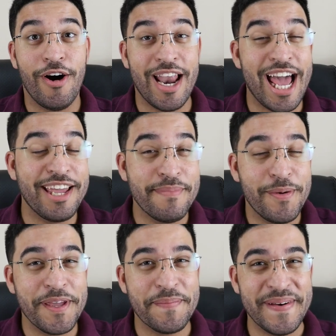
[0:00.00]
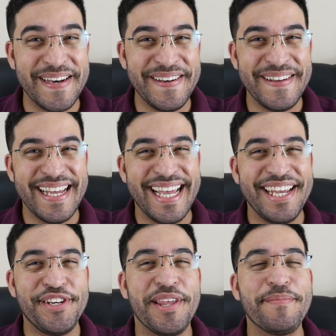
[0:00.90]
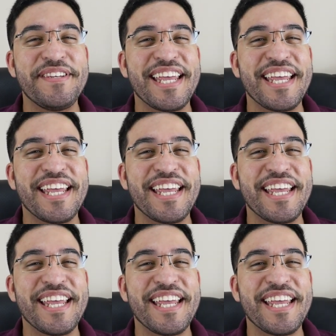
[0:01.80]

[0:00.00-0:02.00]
Olá, irmão e irmã. Estamos